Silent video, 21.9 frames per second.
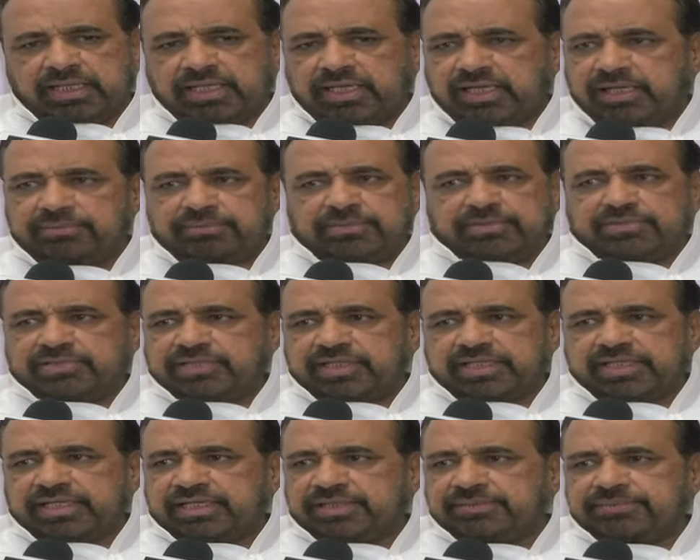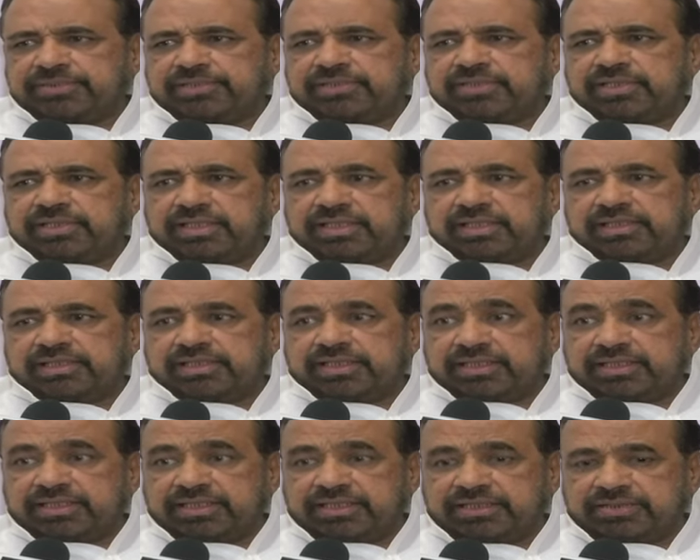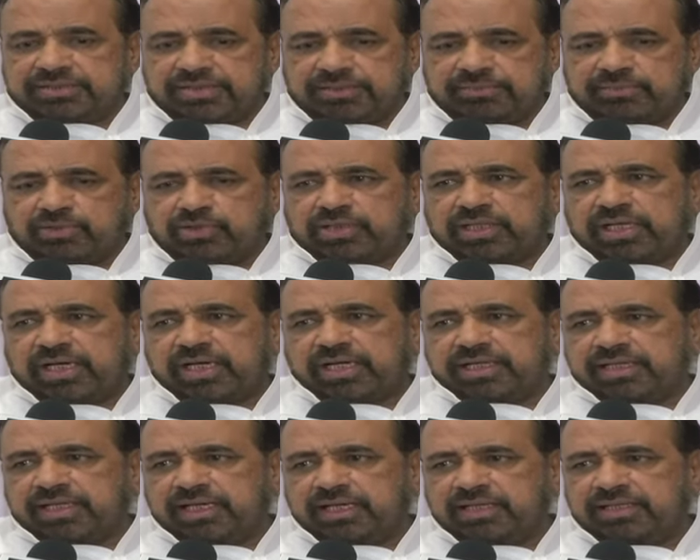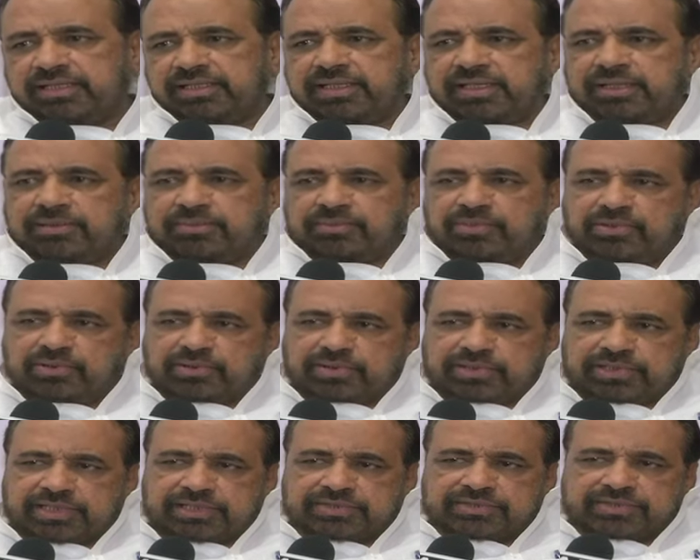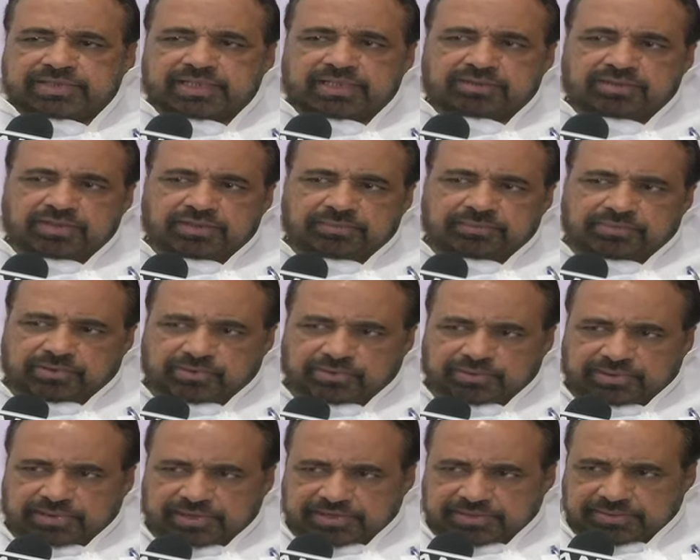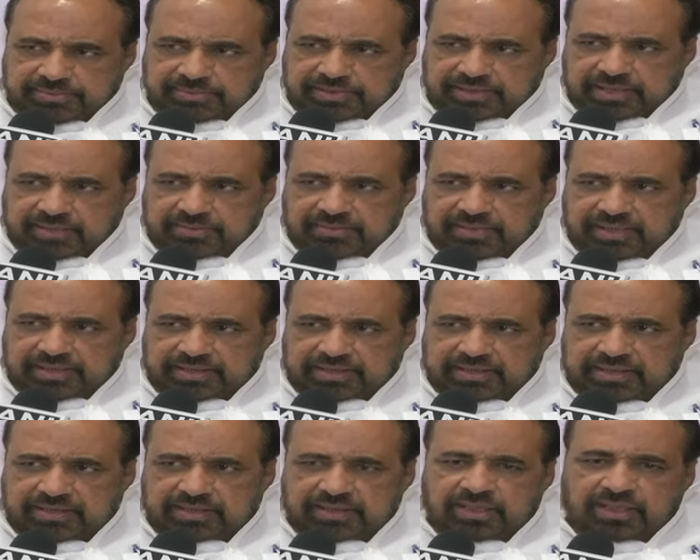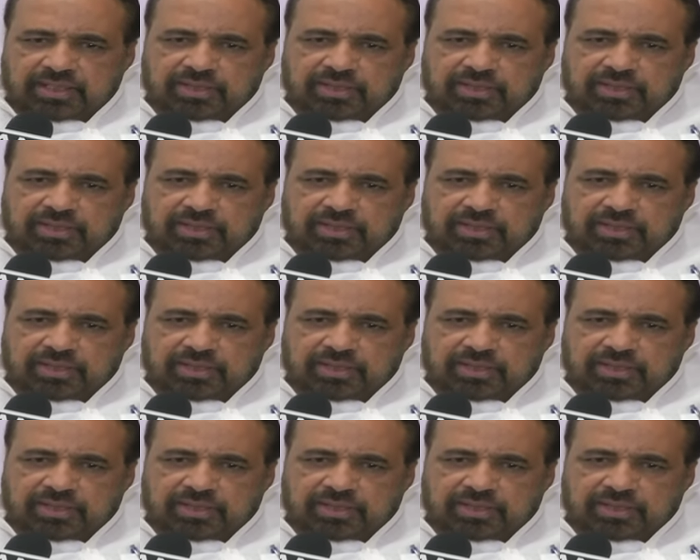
हम इससे कहीं पीछे नहीं हटते यदि ये सब मौका आएगा फ्लोर टेस्ट का तो हम फ्लोर टेस्ट भी करवाएंगे